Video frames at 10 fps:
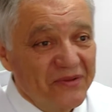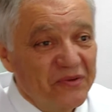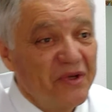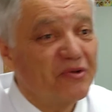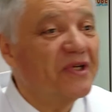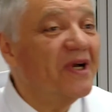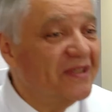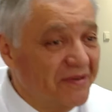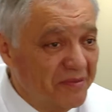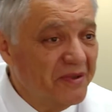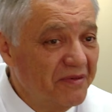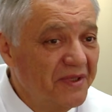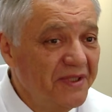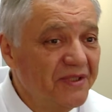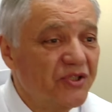Ну, я уже как-то вам
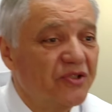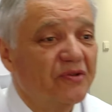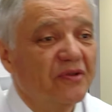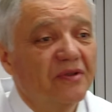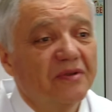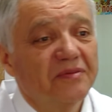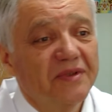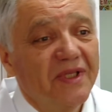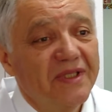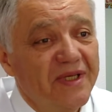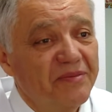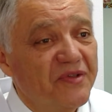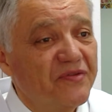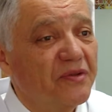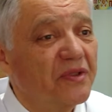говорил, что мы
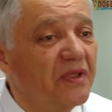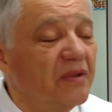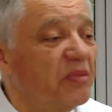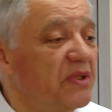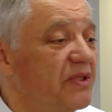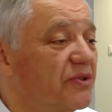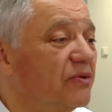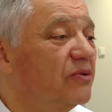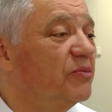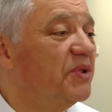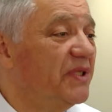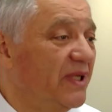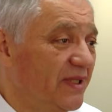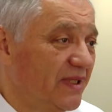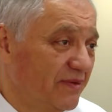надеемся все-таки на поддержку
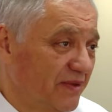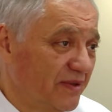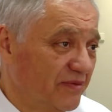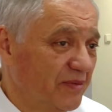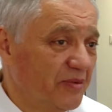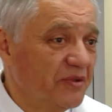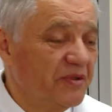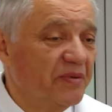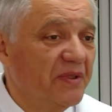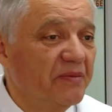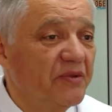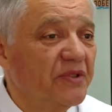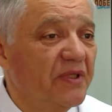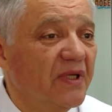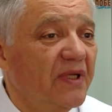губернатора в этом вопросе, потому
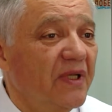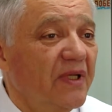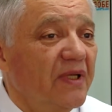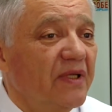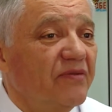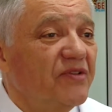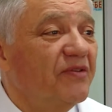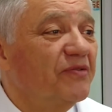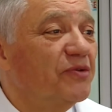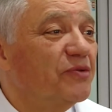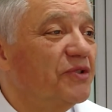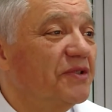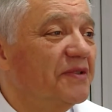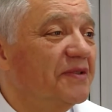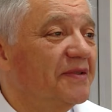что все равно
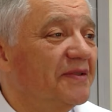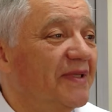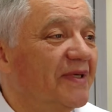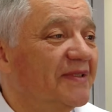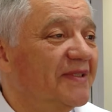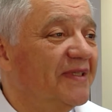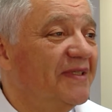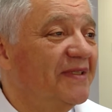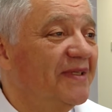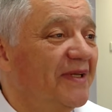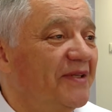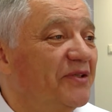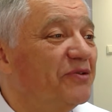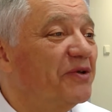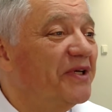нужен, так сказать,
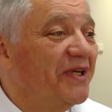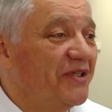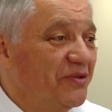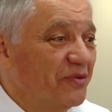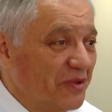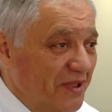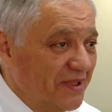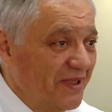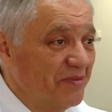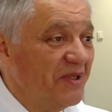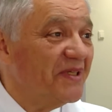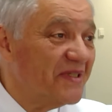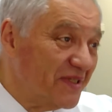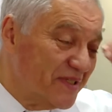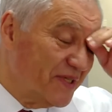не только идеолог, да
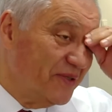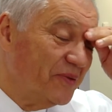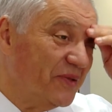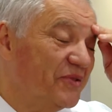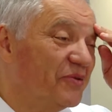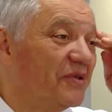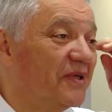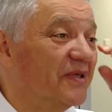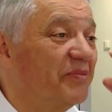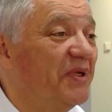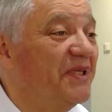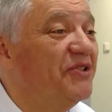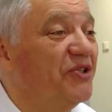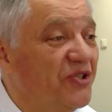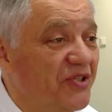медицинский, но идеолог
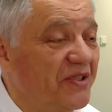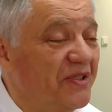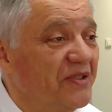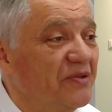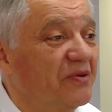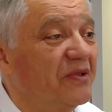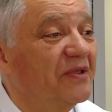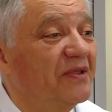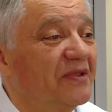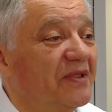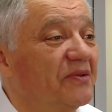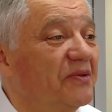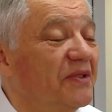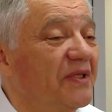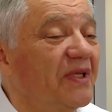политический, идеолог, э,
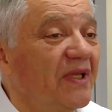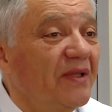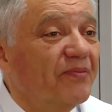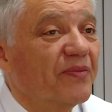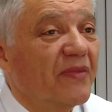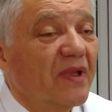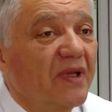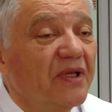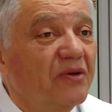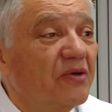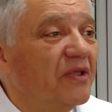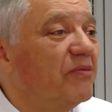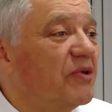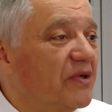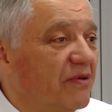который
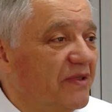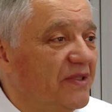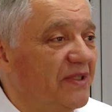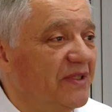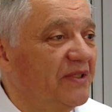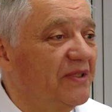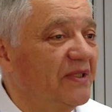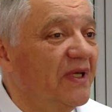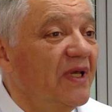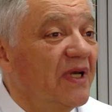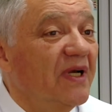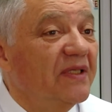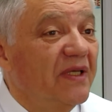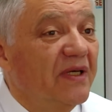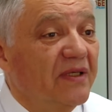регионом руководит. И
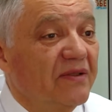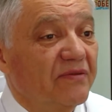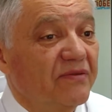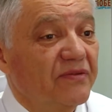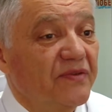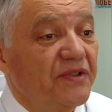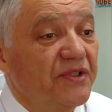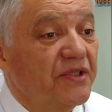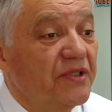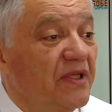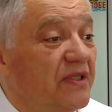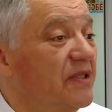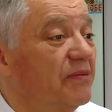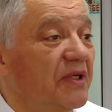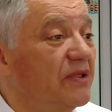когда в
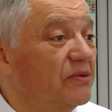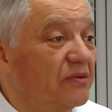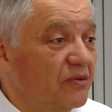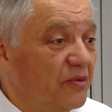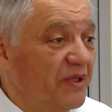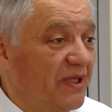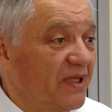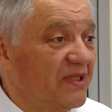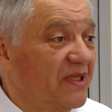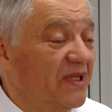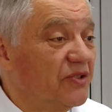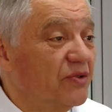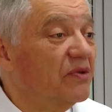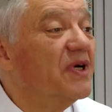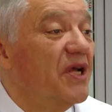2016 году губернатор сказал,
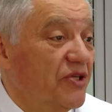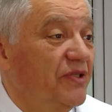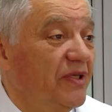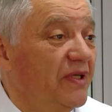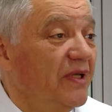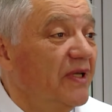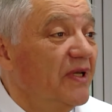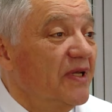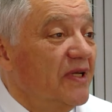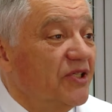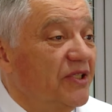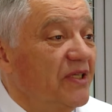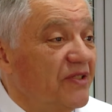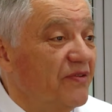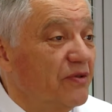что каждый
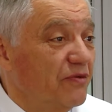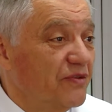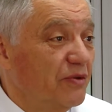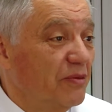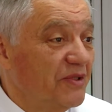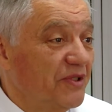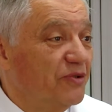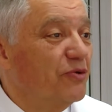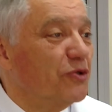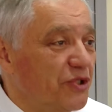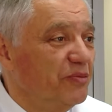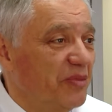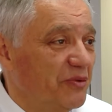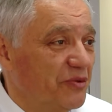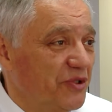житель Свердловской области должен
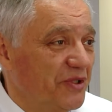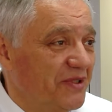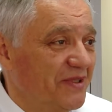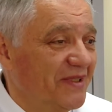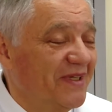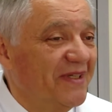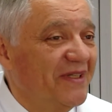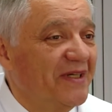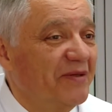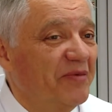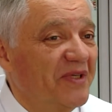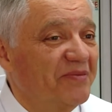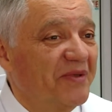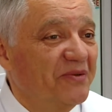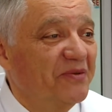получить коронарный
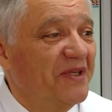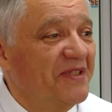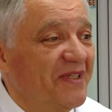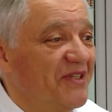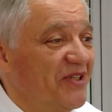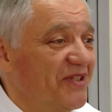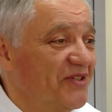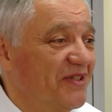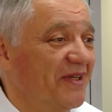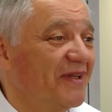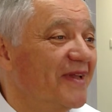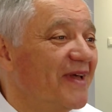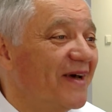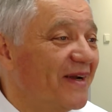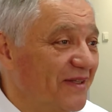паспорт, у нас на сердце
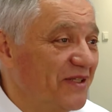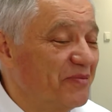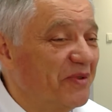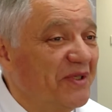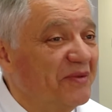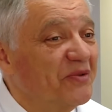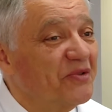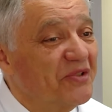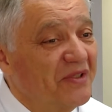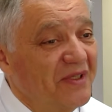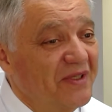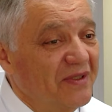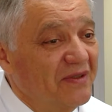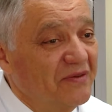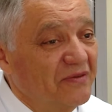радость, потому
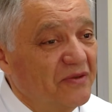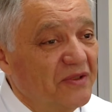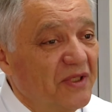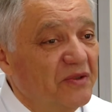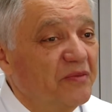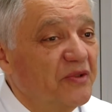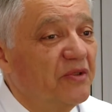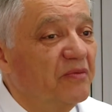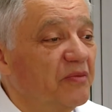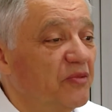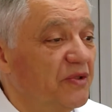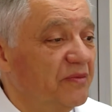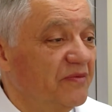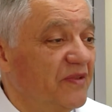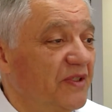что вот я думаю, что мы
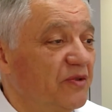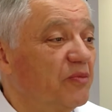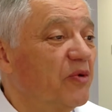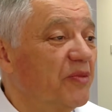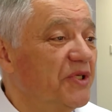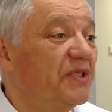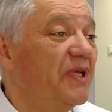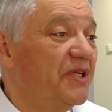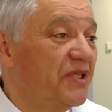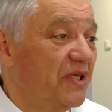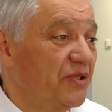будем вот эту помощь и дальше